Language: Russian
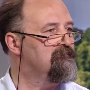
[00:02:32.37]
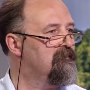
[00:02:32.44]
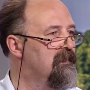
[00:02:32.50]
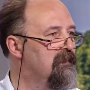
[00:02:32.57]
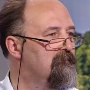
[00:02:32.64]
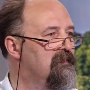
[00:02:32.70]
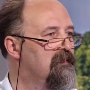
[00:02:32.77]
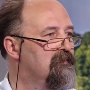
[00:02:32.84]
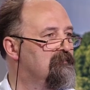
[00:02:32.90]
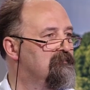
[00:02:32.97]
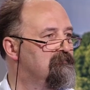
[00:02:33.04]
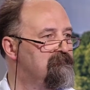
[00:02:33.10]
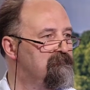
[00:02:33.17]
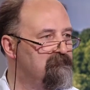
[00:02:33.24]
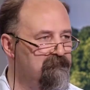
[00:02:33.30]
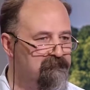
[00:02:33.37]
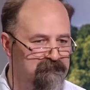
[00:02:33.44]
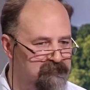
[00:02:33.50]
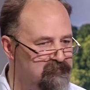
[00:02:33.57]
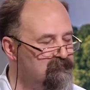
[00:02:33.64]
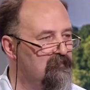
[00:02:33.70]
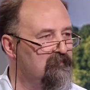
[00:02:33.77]
время
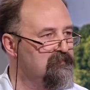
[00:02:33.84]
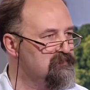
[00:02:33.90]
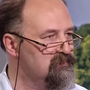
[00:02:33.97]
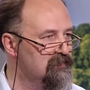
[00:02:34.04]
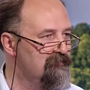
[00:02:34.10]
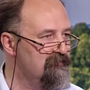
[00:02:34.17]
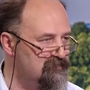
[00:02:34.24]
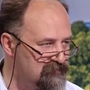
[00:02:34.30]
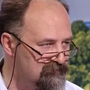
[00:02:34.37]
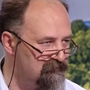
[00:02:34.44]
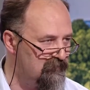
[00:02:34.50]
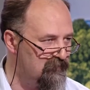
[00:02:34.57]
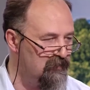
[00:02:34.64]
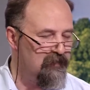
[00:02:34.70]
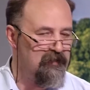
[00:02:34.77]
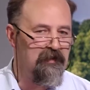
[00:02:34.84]
всего человечества.